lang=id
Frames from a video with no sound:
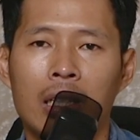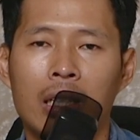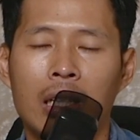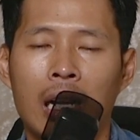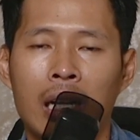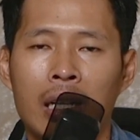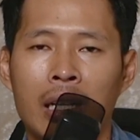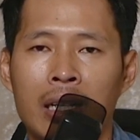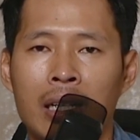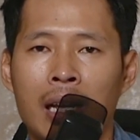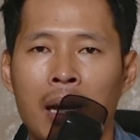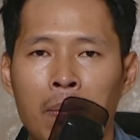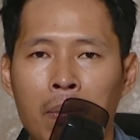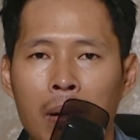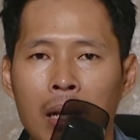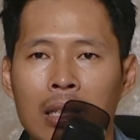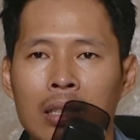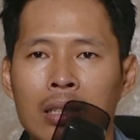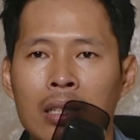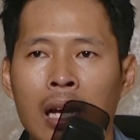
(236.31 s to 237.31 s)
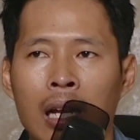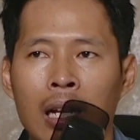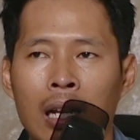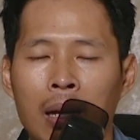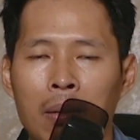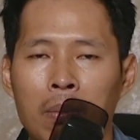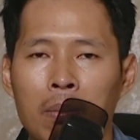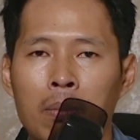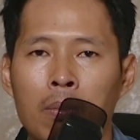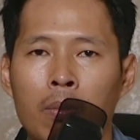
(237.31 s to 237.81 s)
kalian dapat
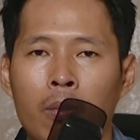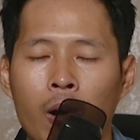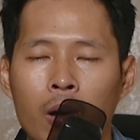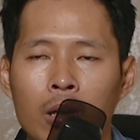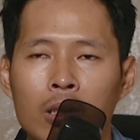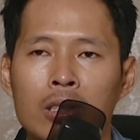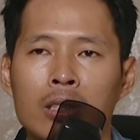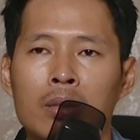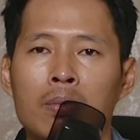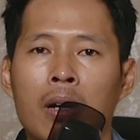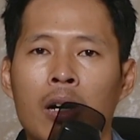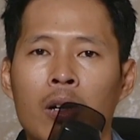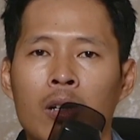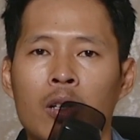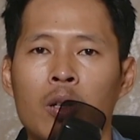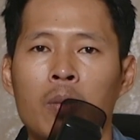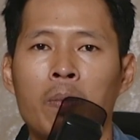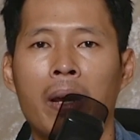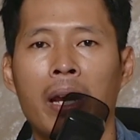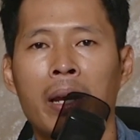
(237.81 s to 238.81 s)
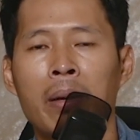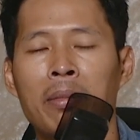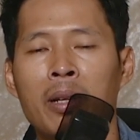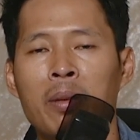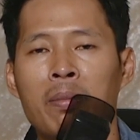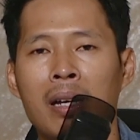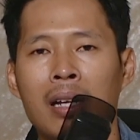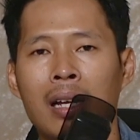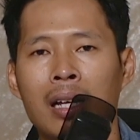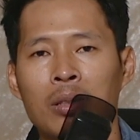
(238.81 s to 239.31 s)
dalam box Maono
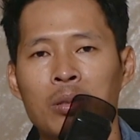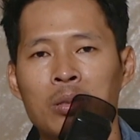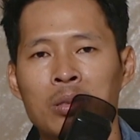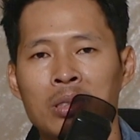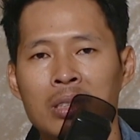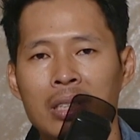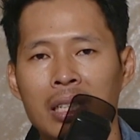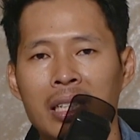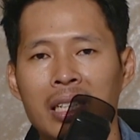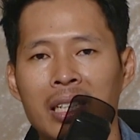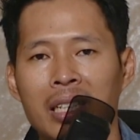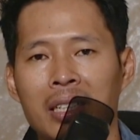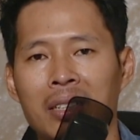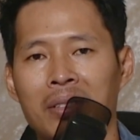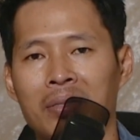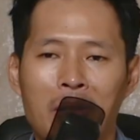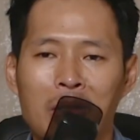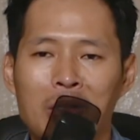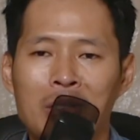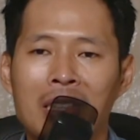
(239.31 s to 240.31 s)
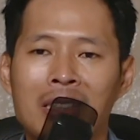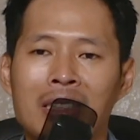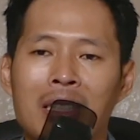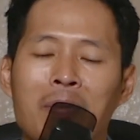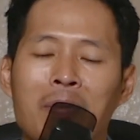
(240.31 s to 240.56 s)
PM500 ini. Perlu saya